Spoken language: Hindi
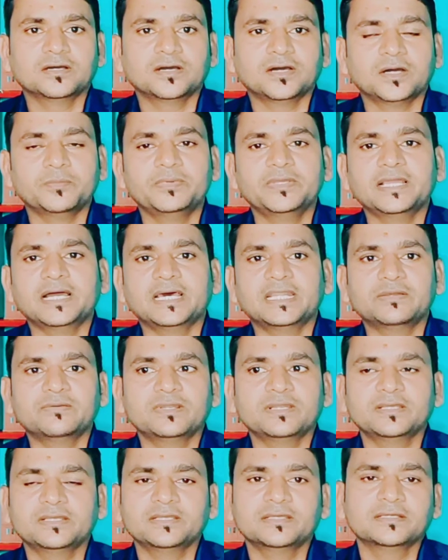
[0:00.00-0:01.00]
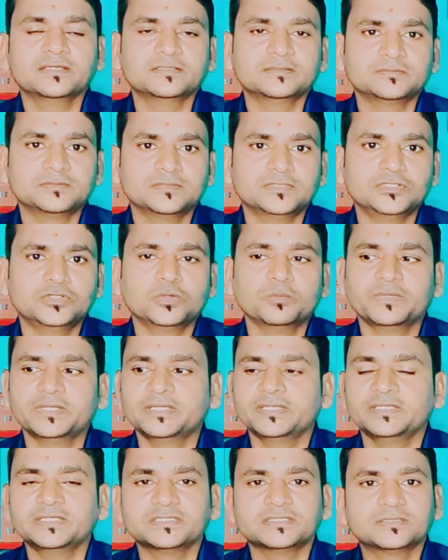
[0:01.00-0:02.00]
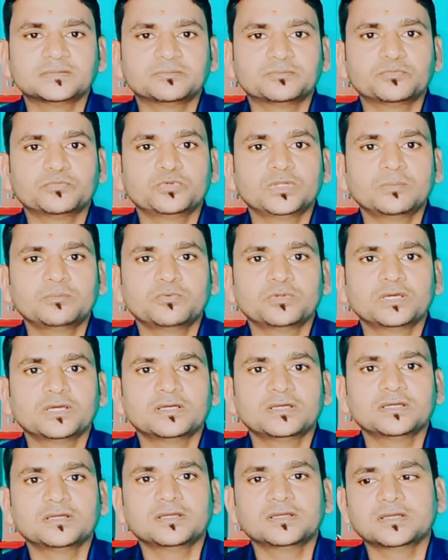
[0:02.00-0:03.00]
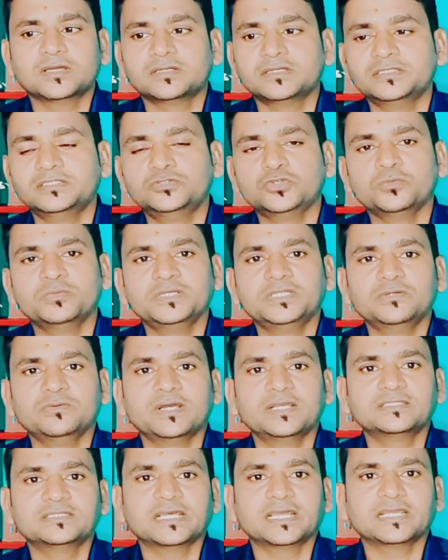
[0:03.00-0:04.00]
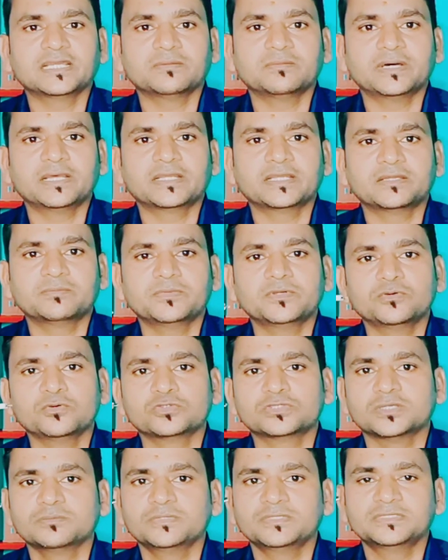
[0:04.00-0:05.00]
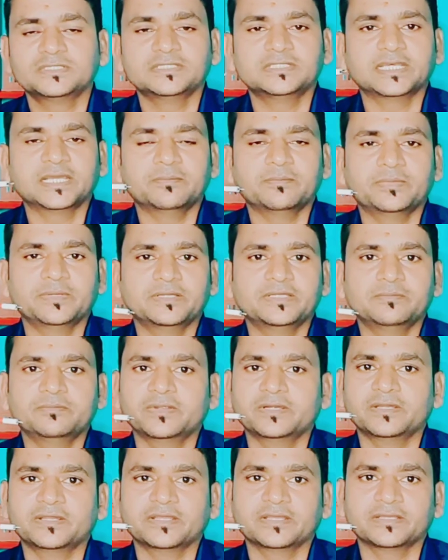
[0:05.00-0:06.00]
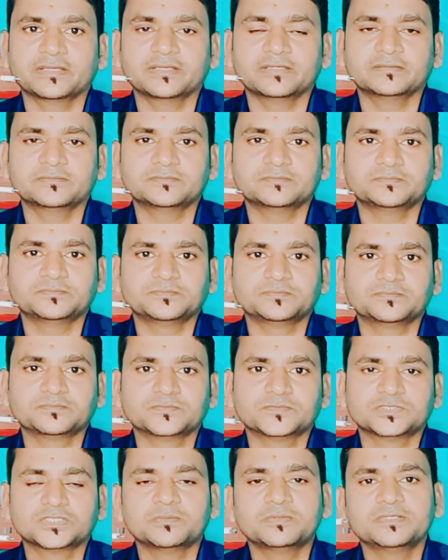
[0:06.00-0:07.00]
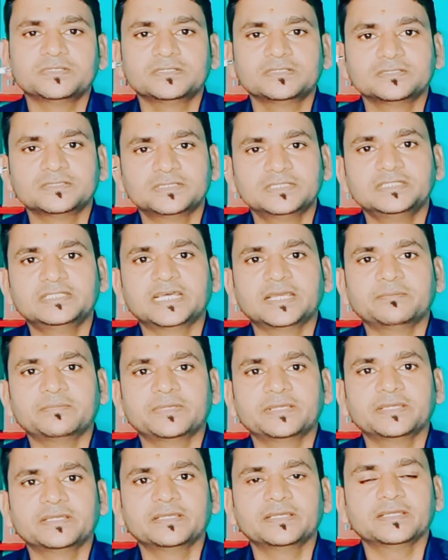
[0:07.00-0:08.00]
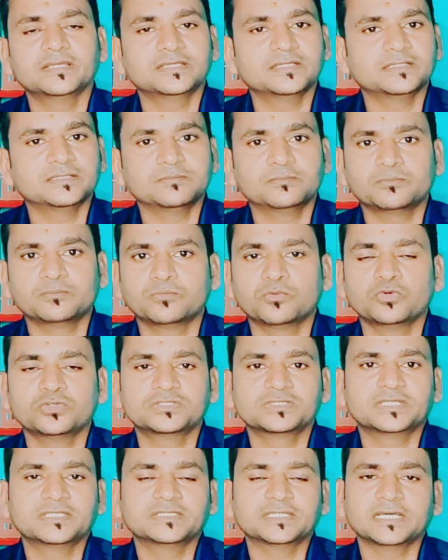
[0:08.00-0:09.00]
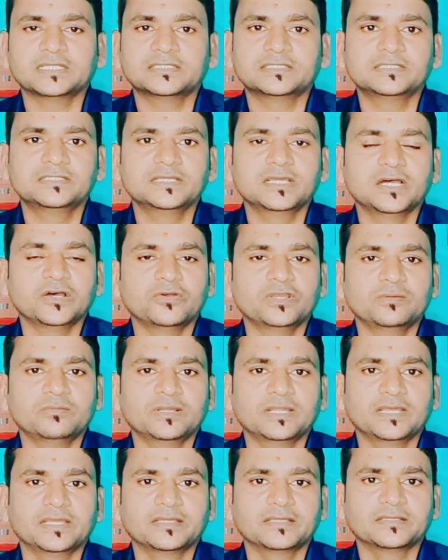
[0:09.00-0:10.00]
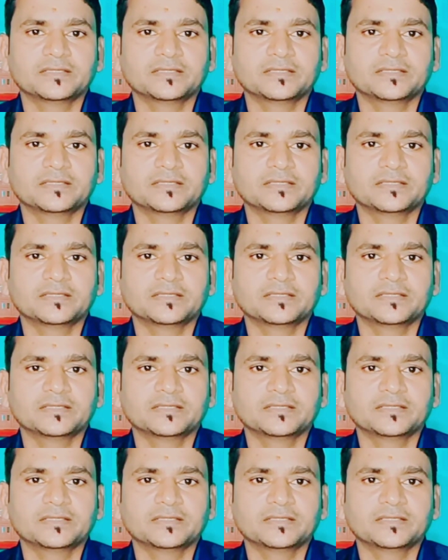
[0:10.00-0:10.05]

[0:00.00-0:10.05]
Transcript: अभी आने वाले दिनों में ये पूरा पूरा जो भी डिवाइस आएगा मार्केट में वो सभी सी टाइप पे डिपेंड रहेंगे सभी सी टाइप के पोर्ट्स के साथ ही अवेलेबल आए